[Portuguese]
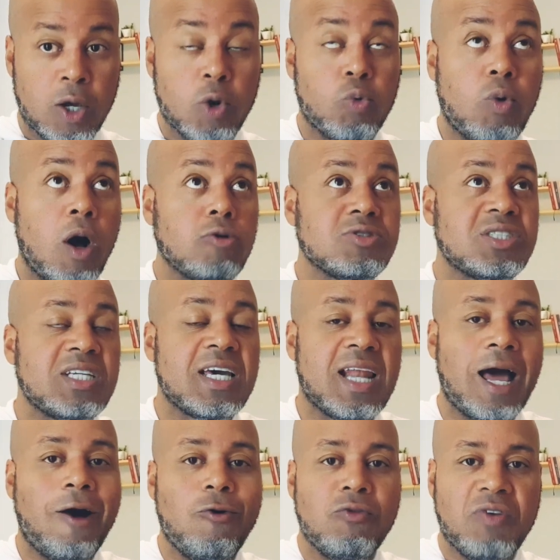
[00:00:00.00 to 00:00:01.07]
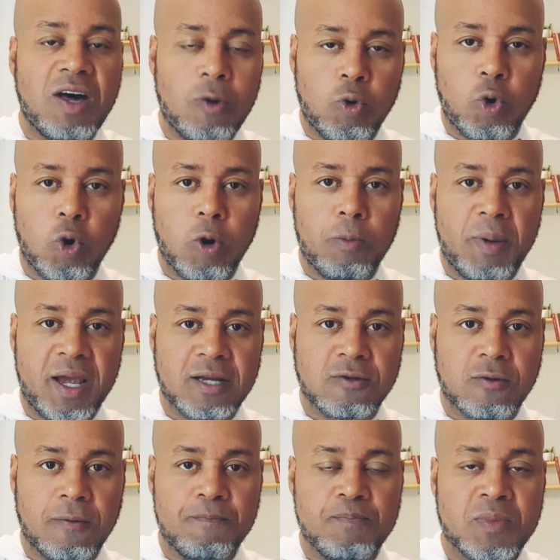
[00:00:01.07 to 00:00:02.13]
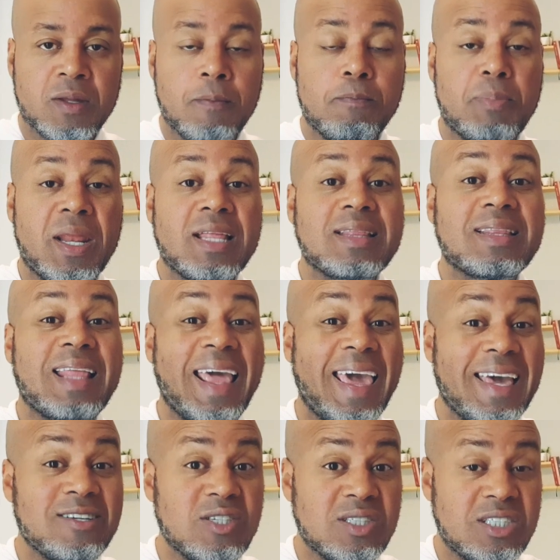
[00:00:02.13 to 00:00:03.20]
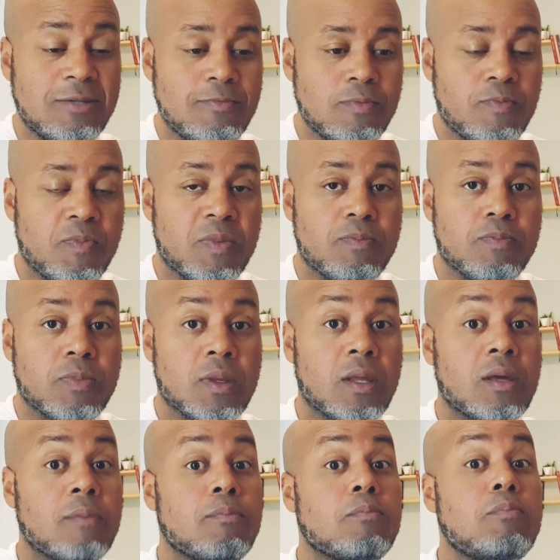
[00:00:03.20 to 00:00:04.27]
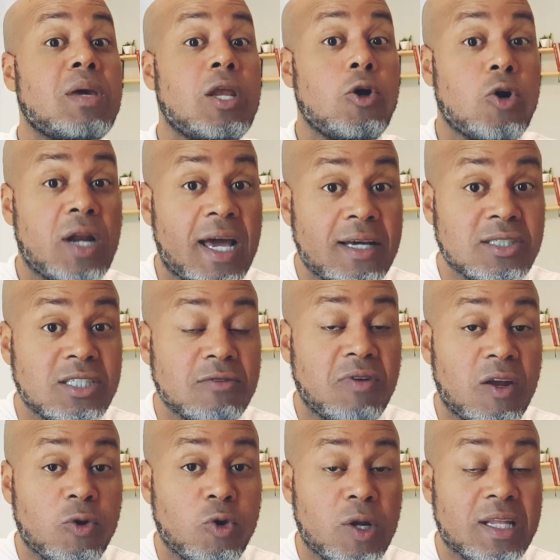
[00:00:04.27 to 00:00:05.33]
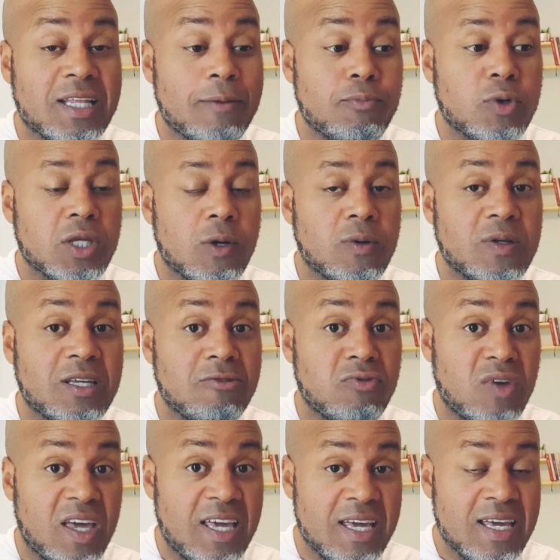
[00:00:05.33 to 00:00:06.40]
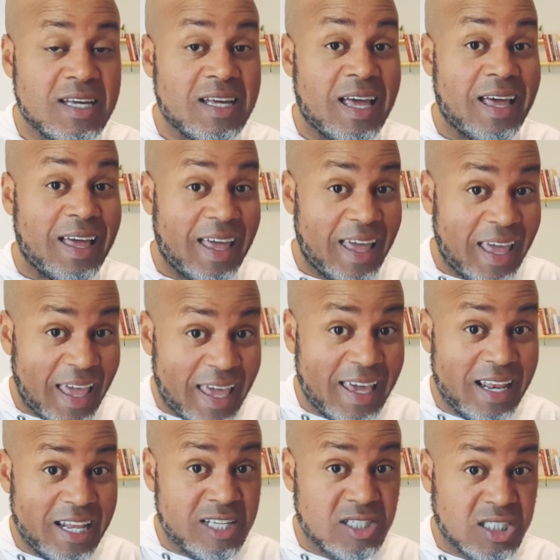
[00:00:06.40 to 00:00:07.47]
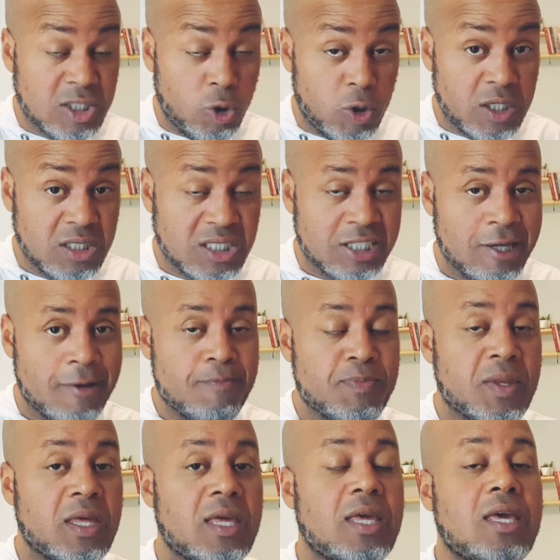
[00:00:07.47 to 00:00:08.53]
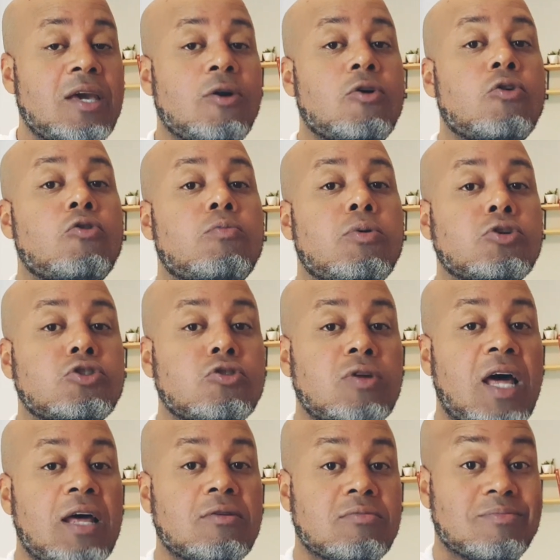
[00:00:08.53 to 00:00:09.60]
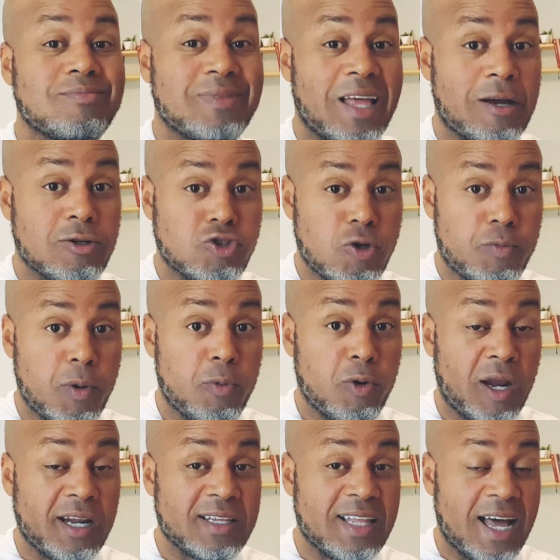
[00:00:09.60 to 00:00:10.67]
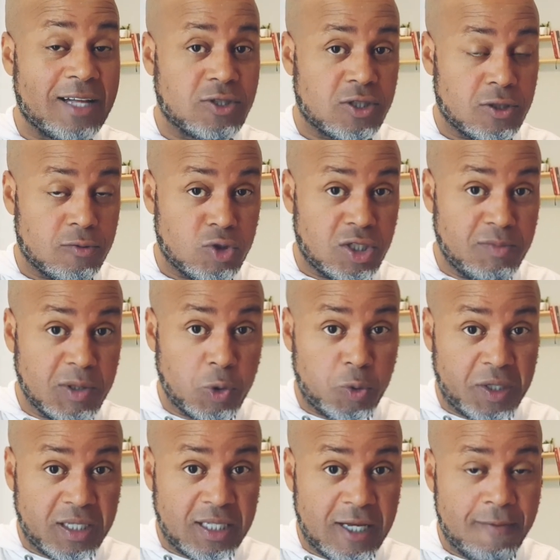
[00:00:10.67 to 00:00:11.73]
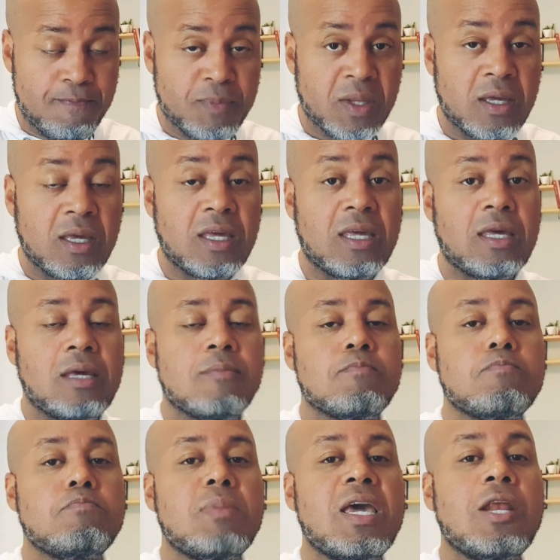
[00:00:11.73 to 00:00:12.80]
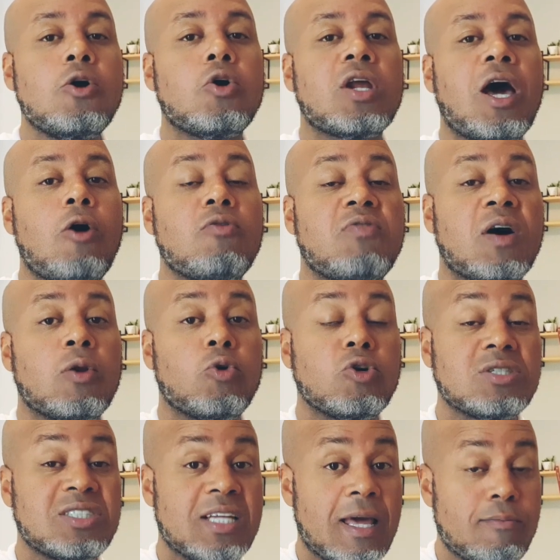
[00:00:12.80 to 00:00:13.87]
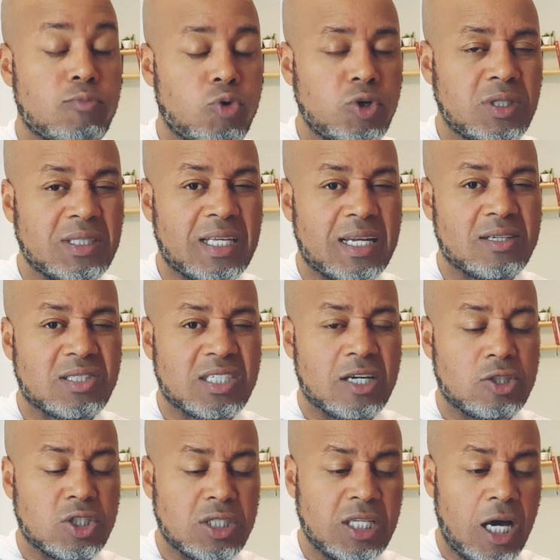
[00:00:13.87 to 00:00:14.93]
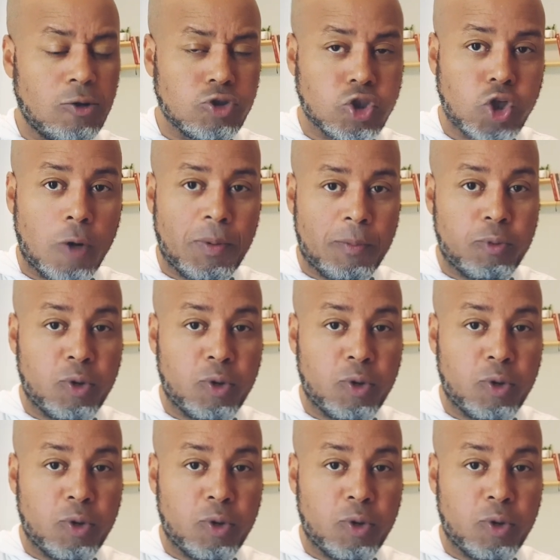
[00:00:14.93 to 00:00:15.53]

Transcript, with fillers: Qual será o valor, Roberto? Pretende-se melhorar esse valor, até porque o ano que vem é eleições e o Bolsonaro está com a sua popularidade diminuída e melhorar o valor seria muito interessante, não só